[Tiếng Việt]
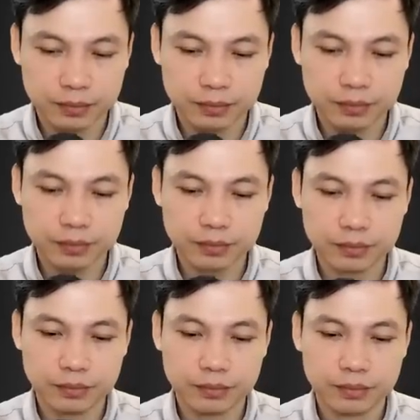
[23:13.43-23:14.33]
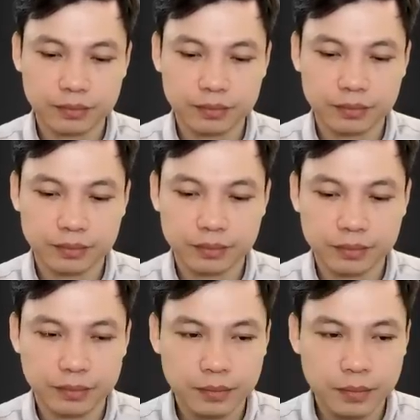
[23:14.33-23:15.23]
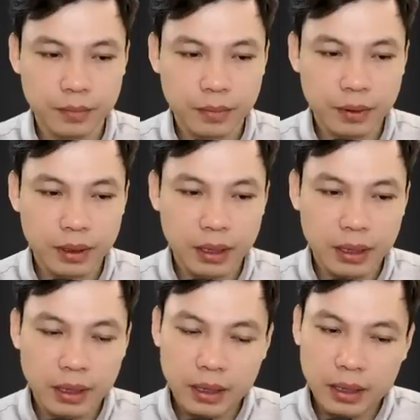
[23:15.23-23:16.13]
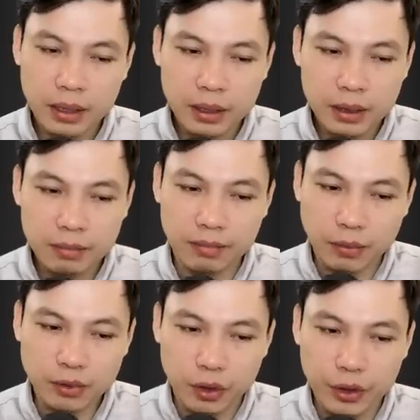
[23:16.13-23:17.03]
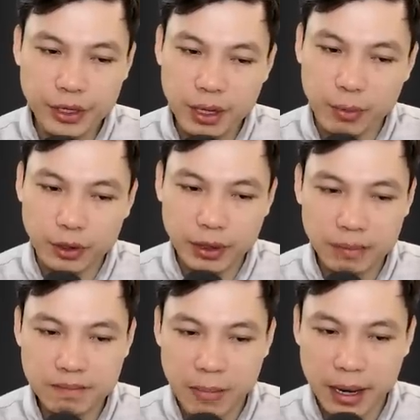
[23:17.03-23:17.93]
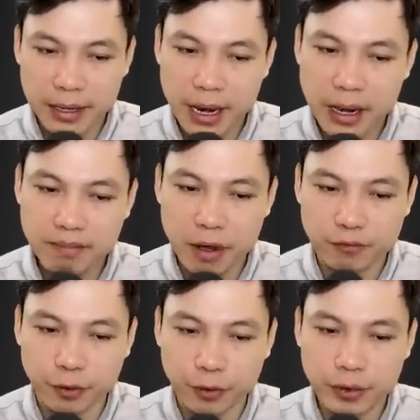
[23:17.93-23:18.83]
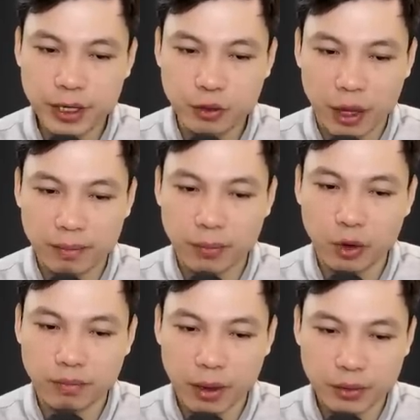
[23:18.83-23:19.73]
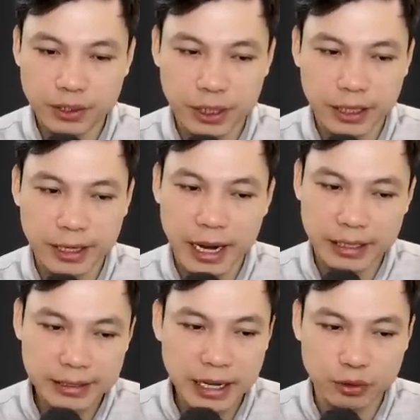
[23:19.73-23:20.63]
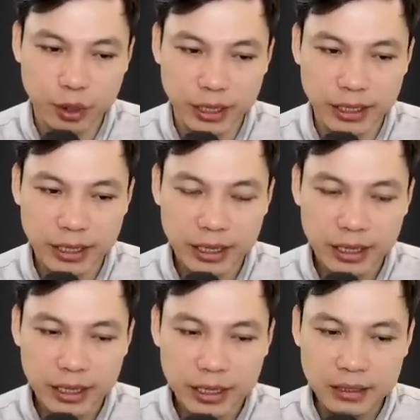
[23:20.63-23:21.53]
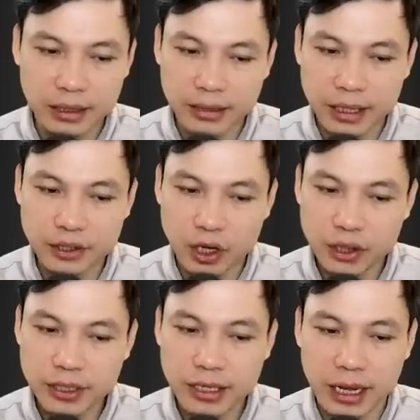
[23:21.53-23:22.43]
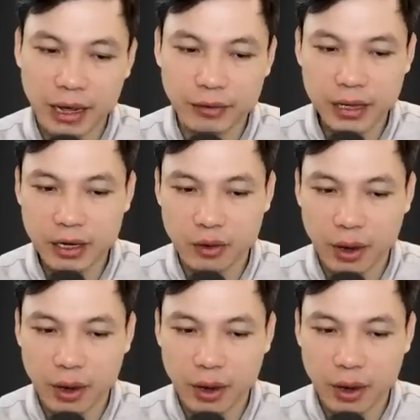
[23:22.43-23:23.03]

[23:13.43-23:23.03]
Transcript: Nếu là con vật bình thường thì chết tàn xác. Đằng này chẳng những không bị sao, mà vết thương lại còn lành lại ngay được. Con mẹ nó bịp rồi.